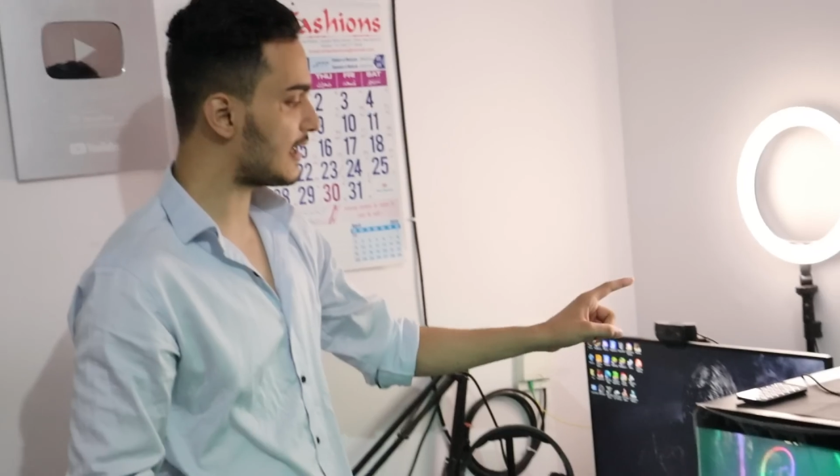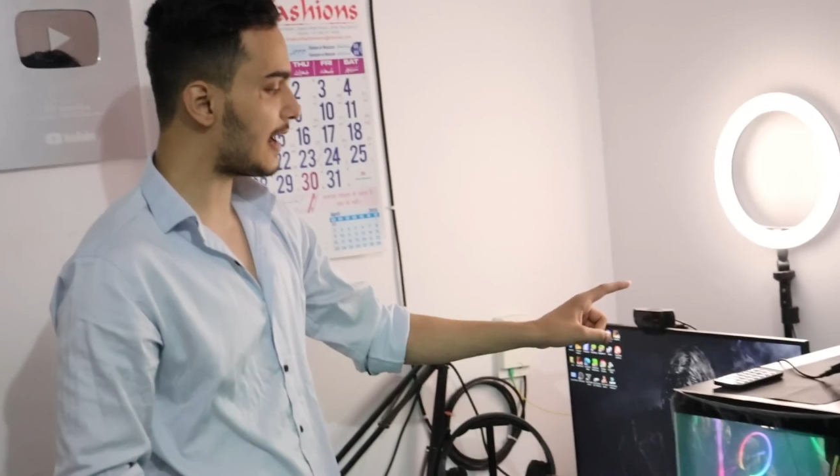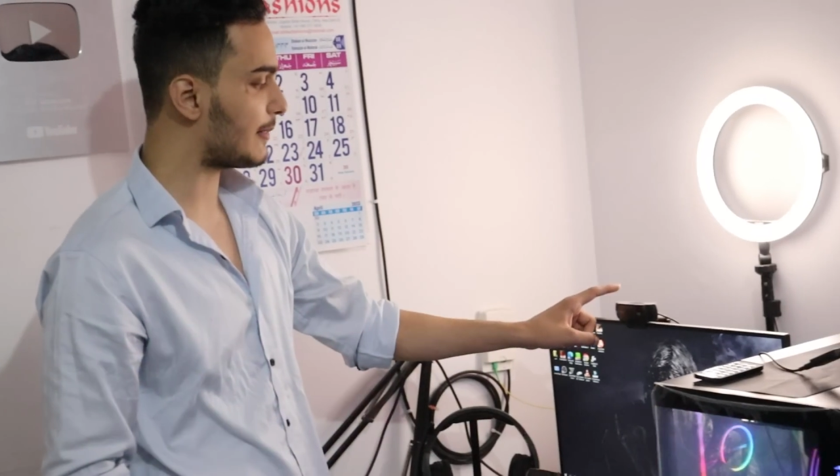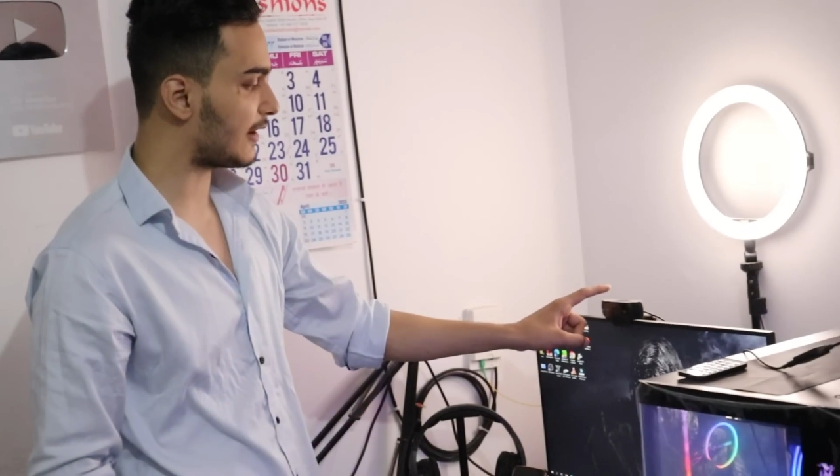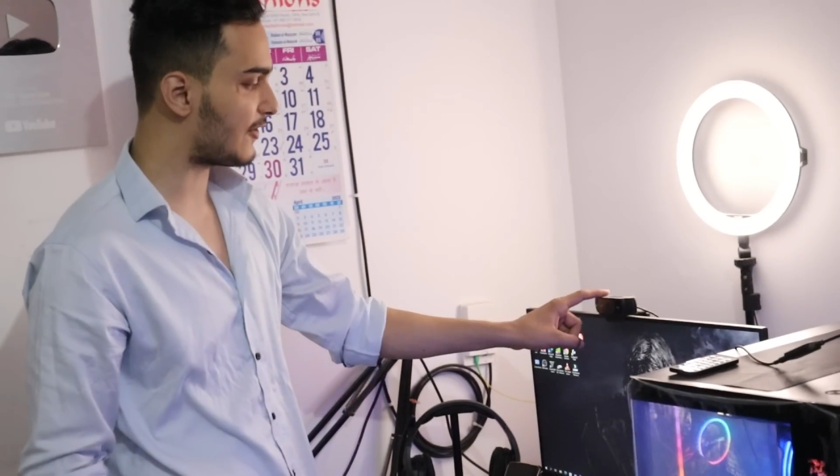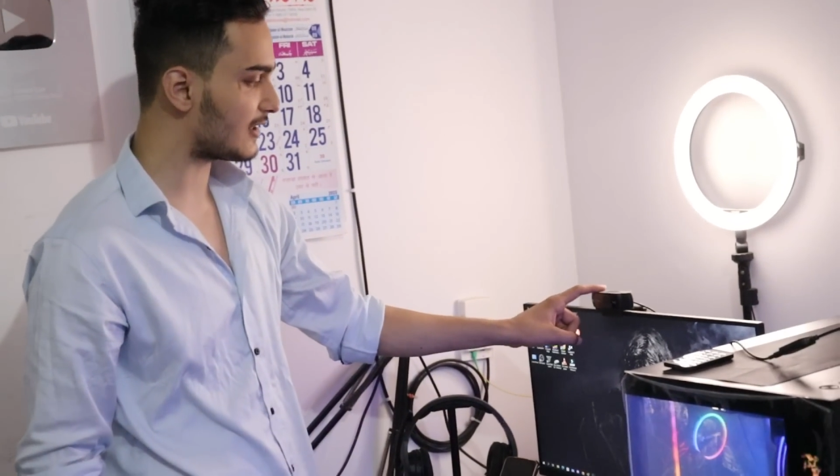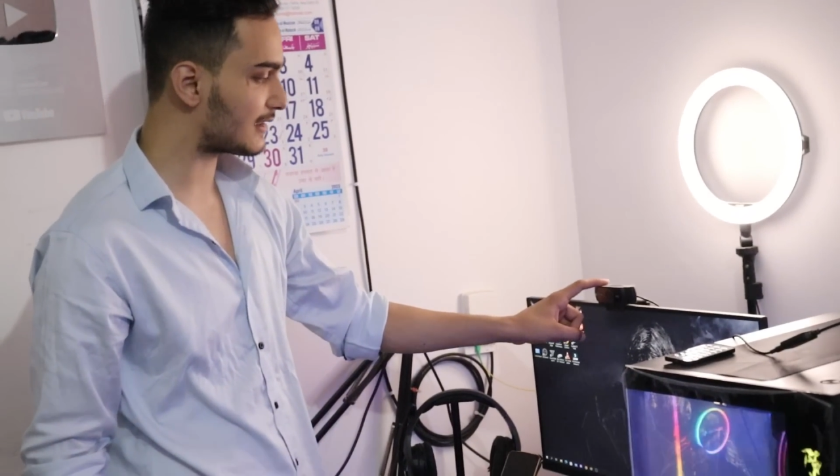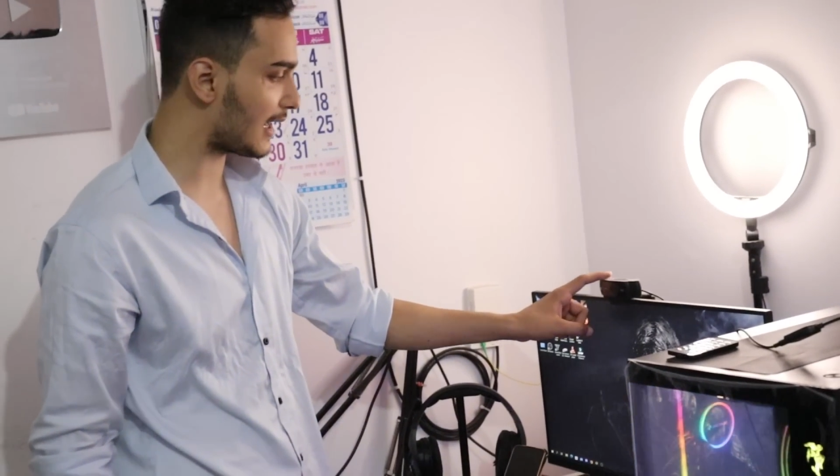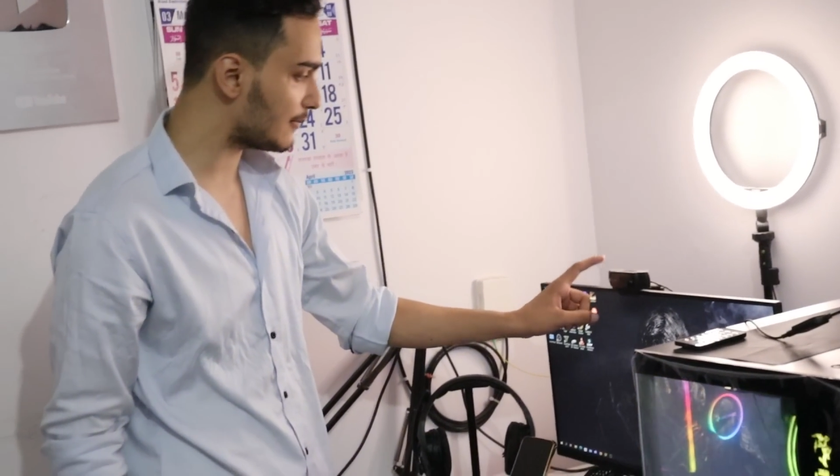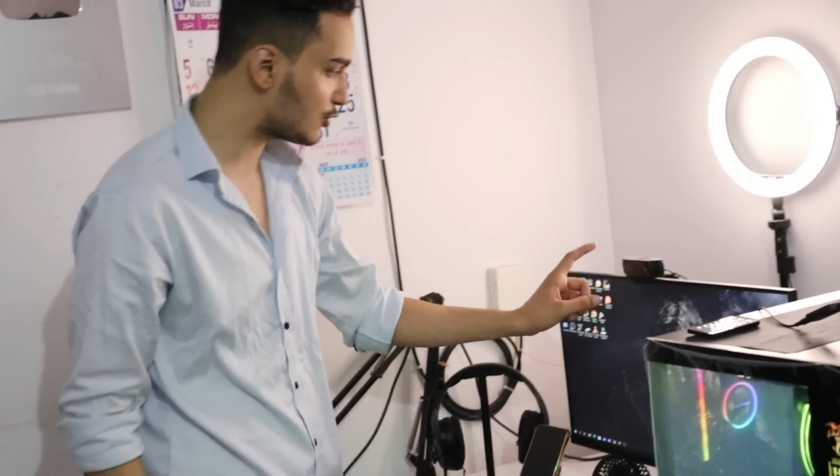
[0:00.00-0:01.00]
तो ये है मेरा
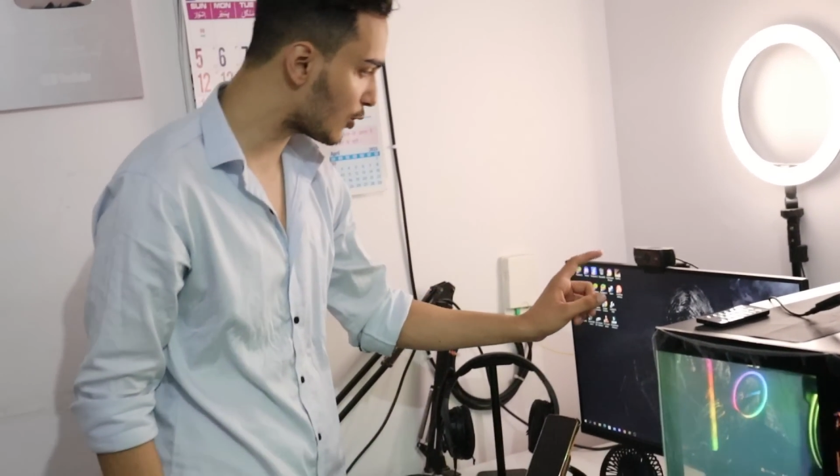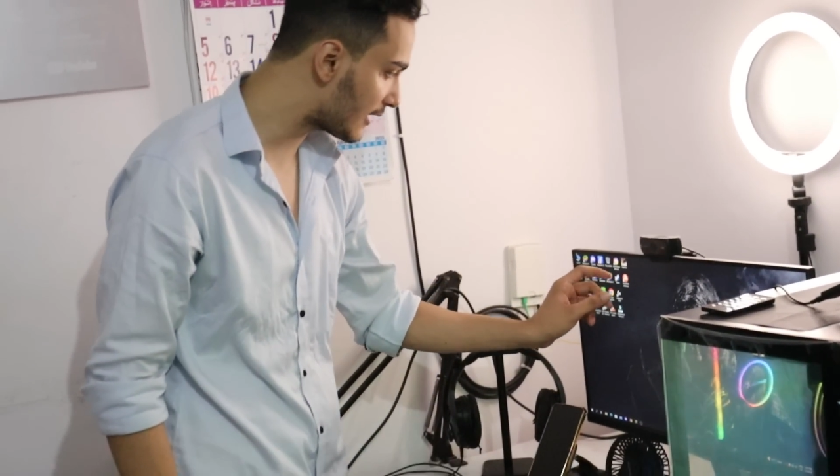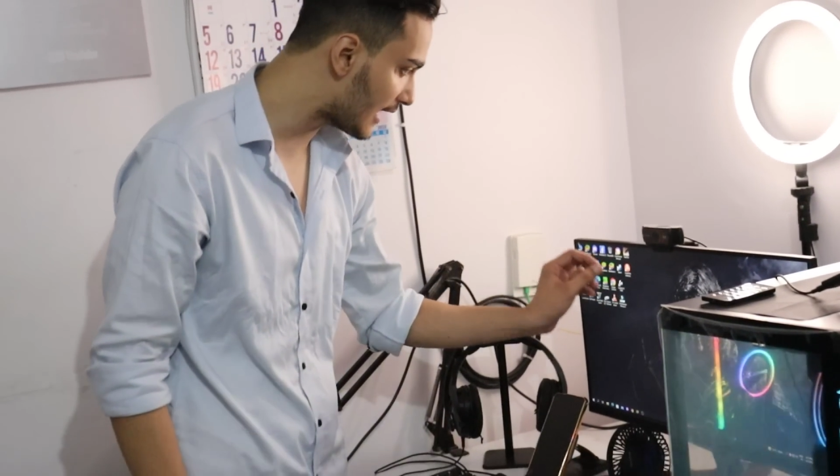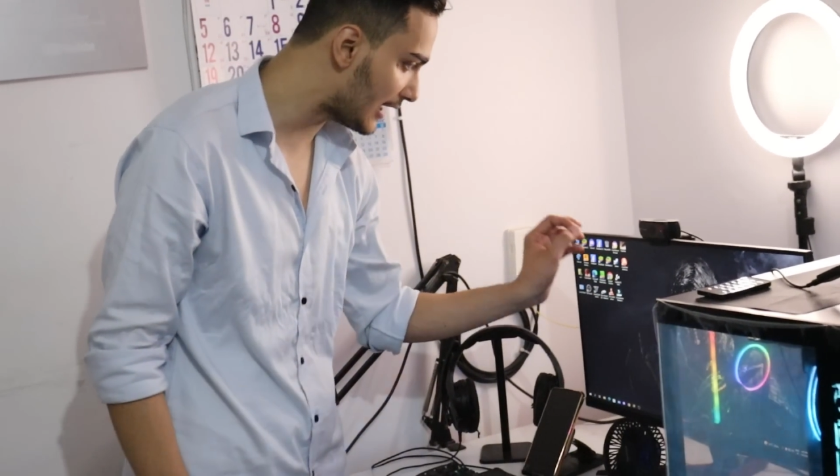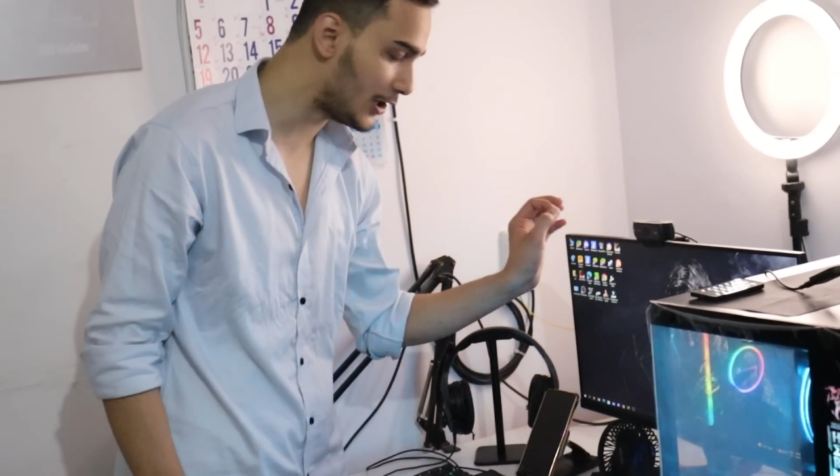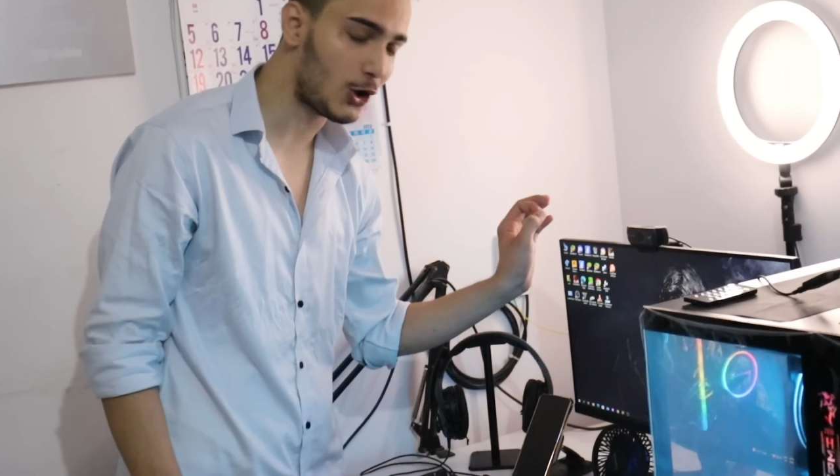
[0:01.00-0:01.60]
फेस केम जो की है